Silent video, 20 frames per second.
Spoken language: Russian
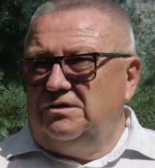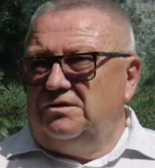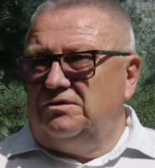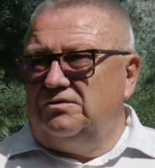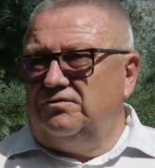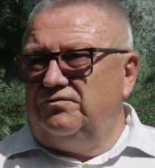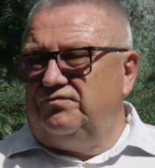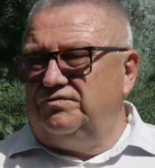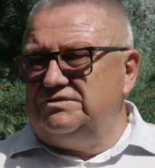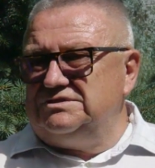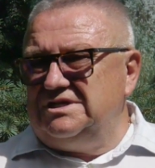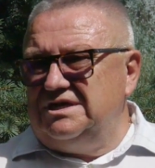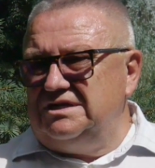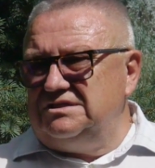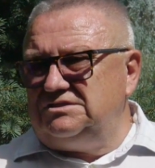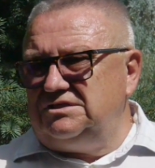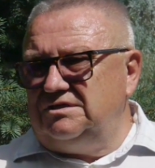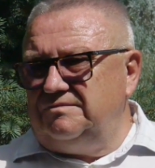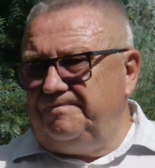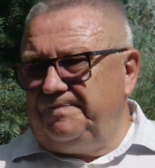Э, вы
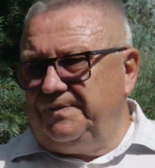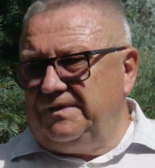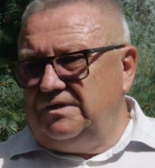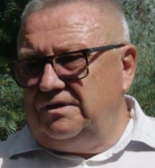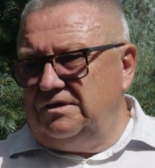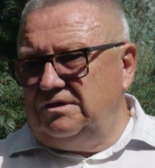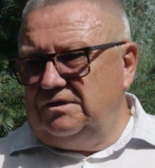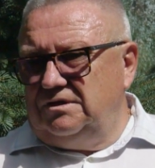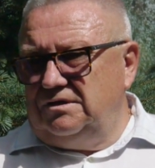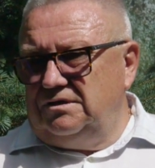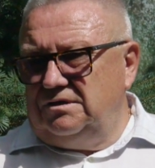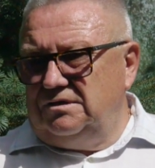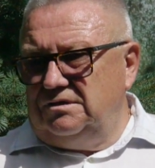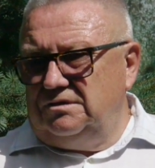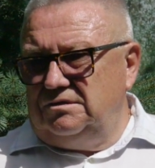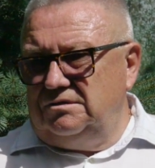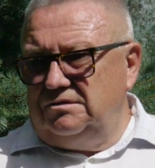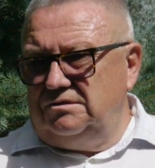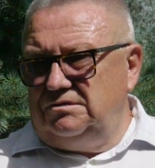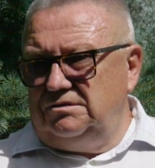знаете,
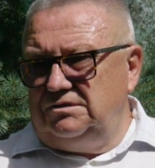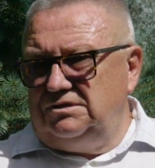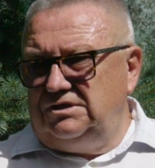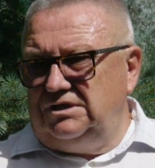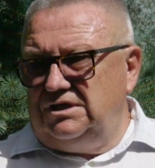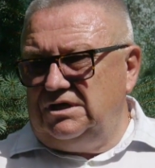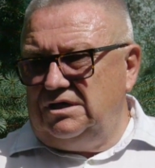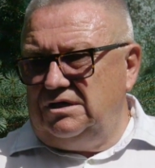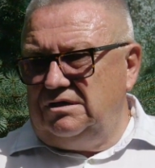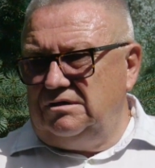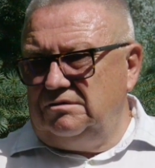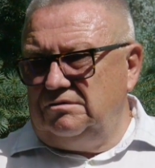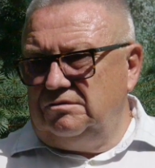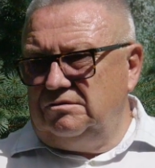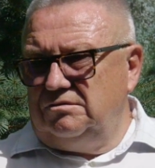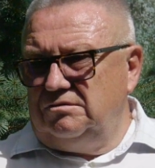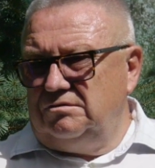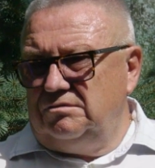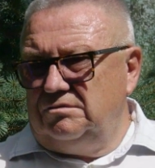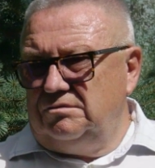э, я
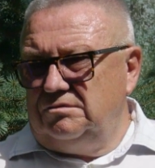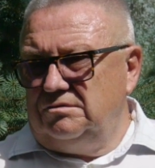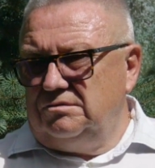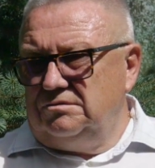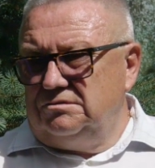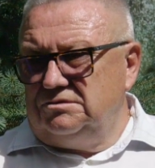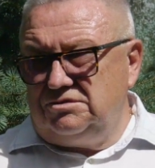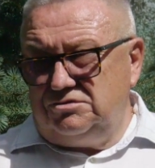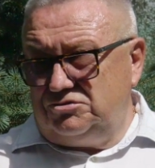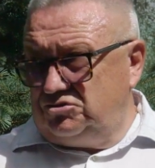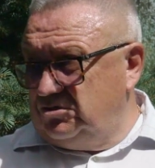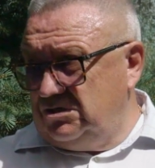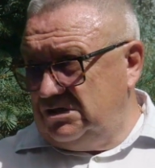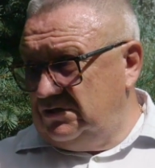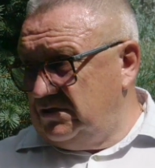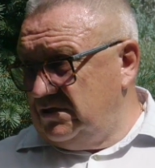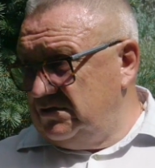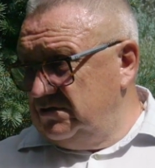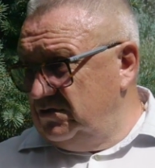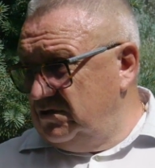
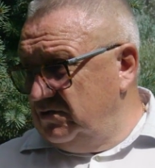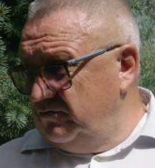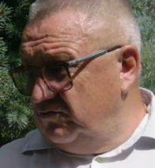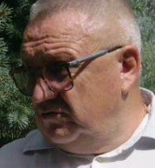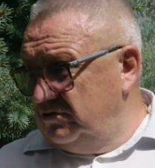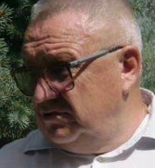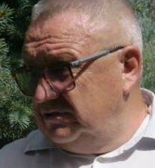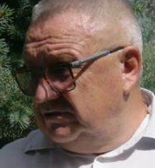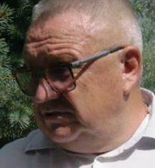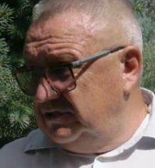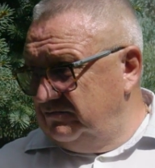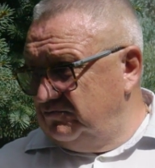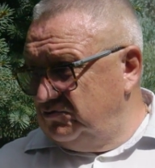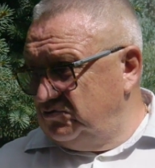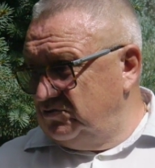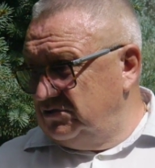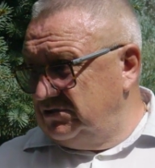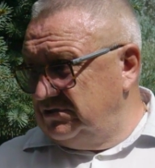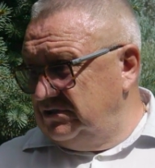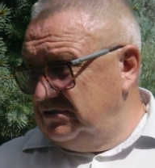совершенно недоволен тем,
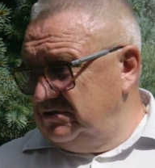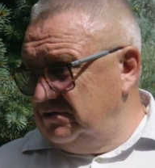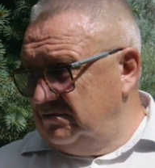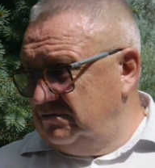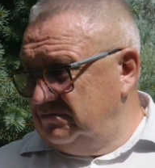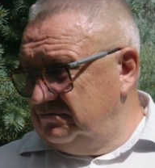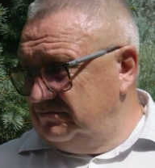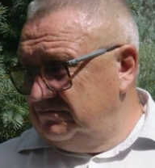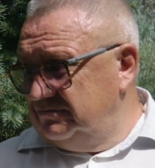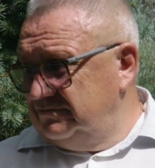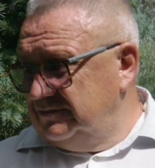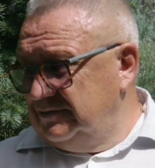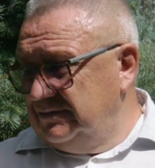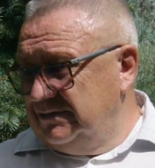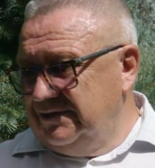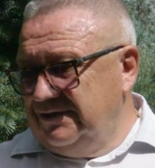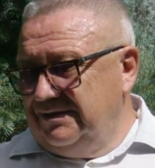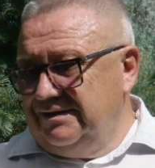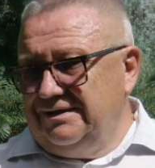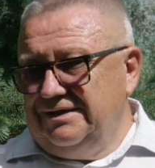что сделал. Вот
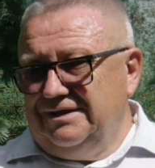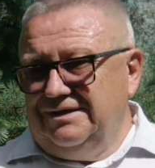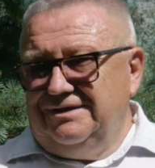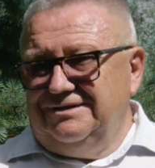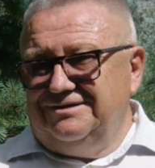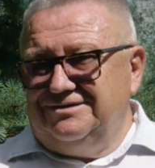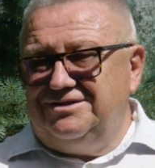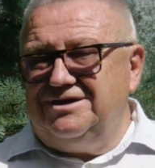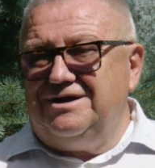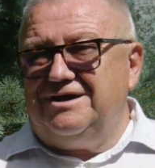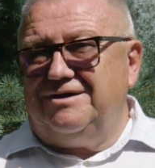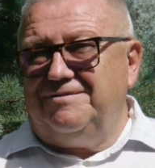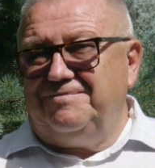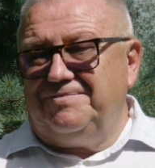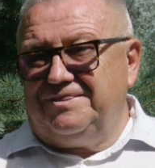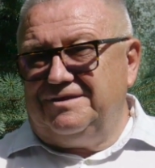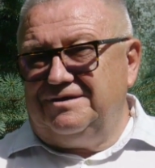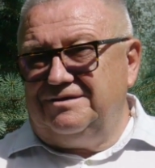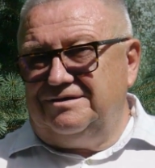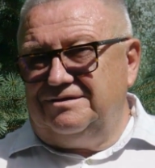так. Да,
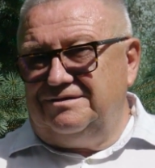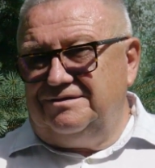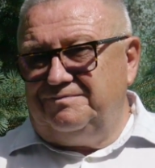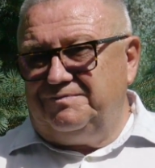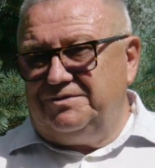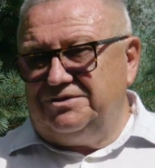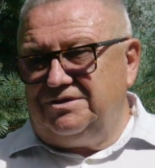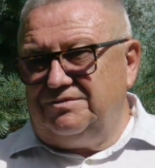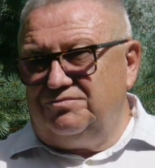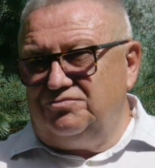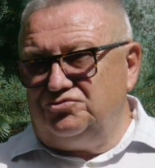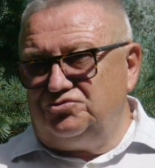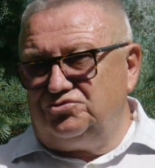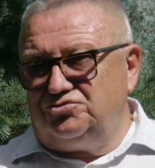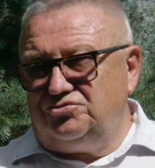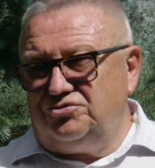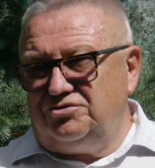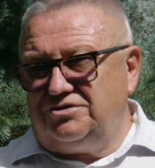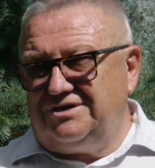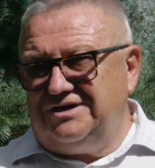э, потому
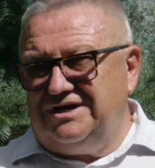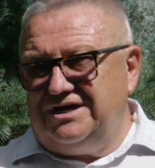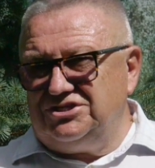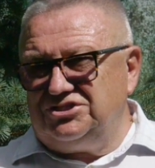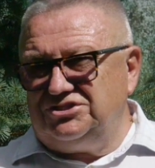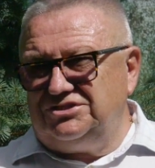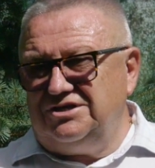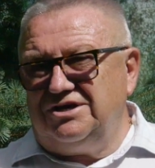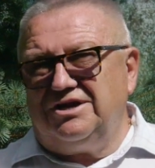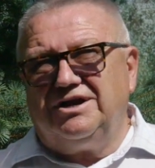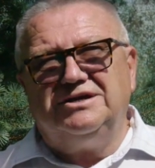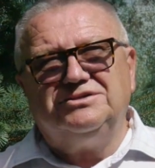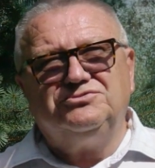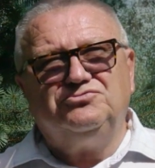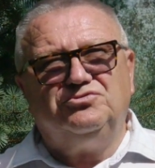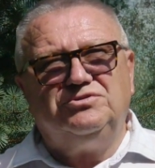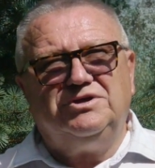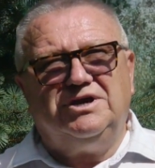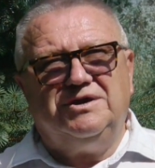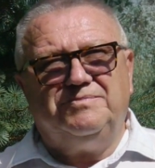что каждый раз,
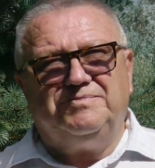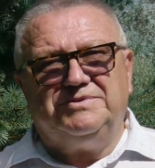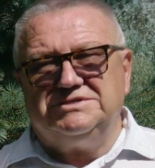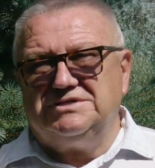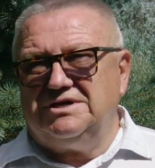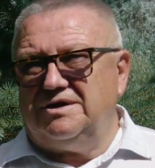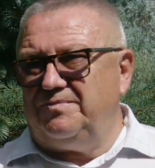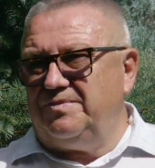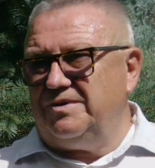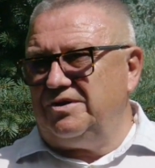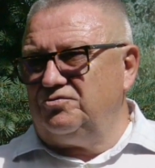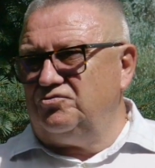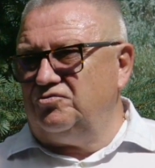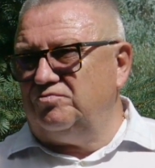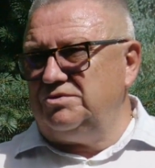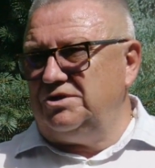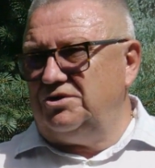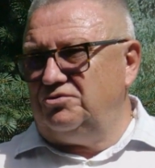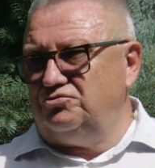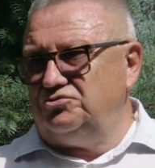гуляя по зоопарку,
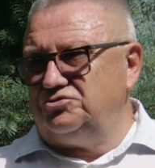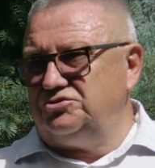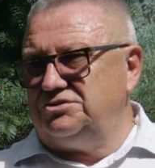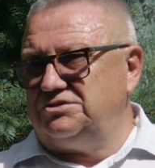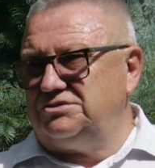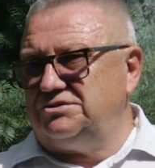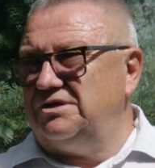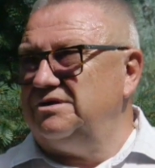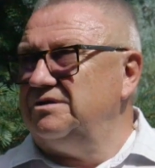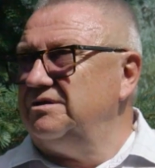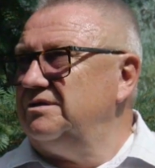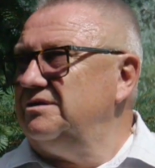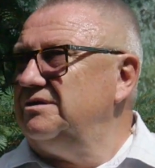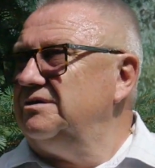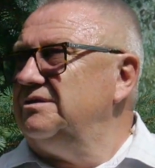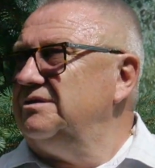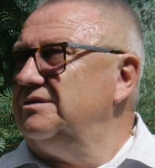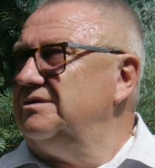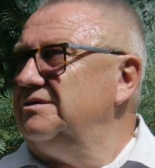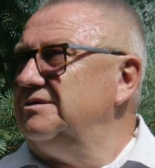мне хочется
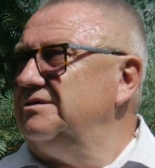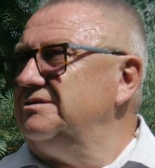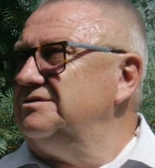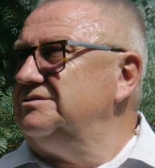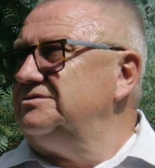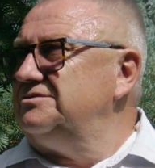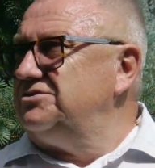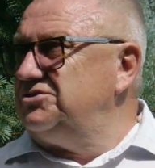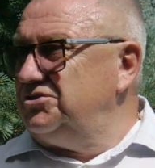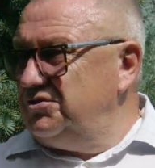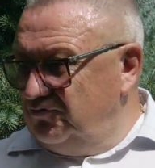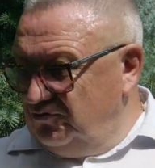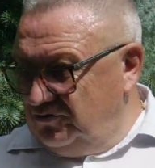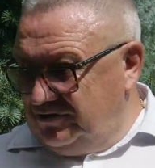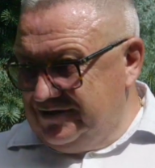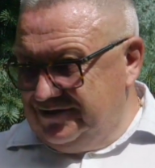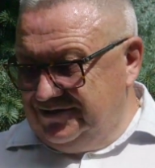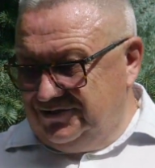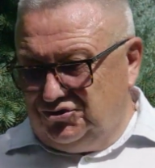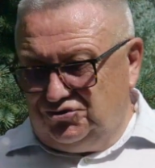еще.
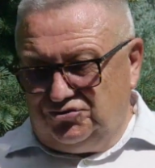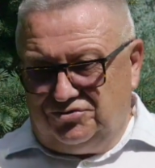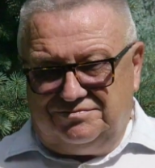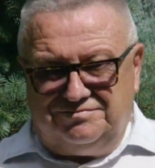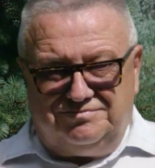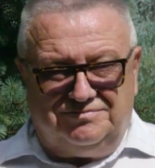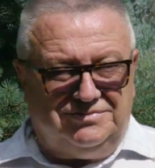Чего-то еще.